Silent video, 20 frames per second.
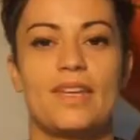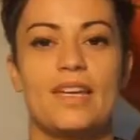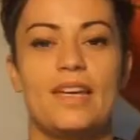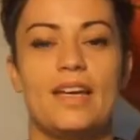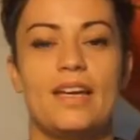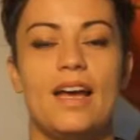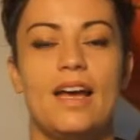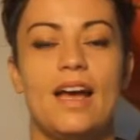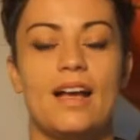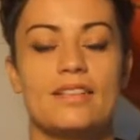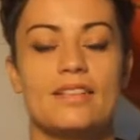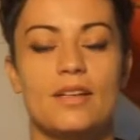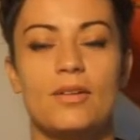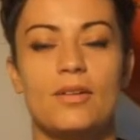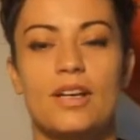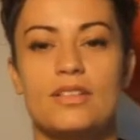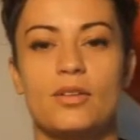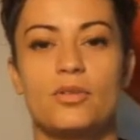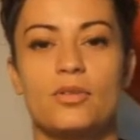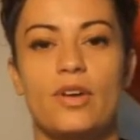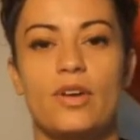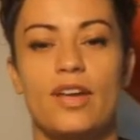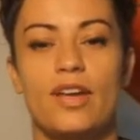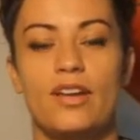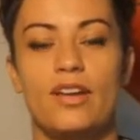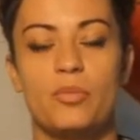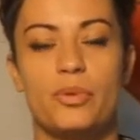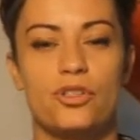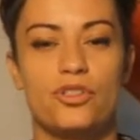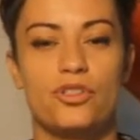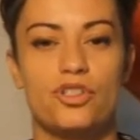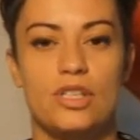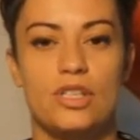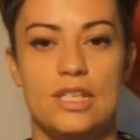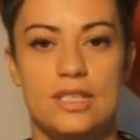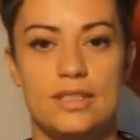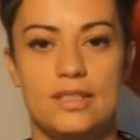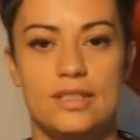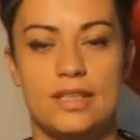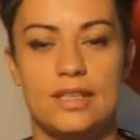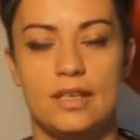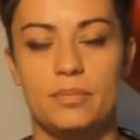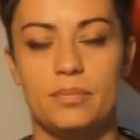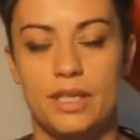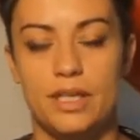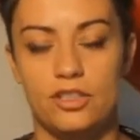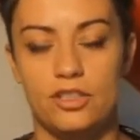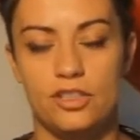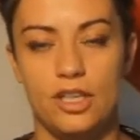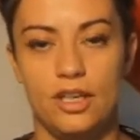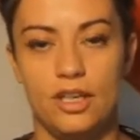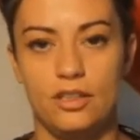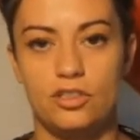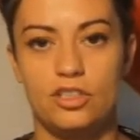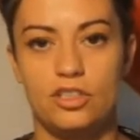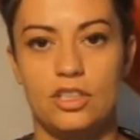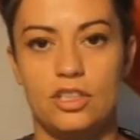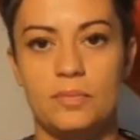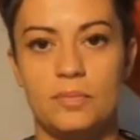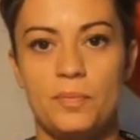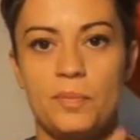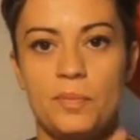As algas são do reino protista para gente,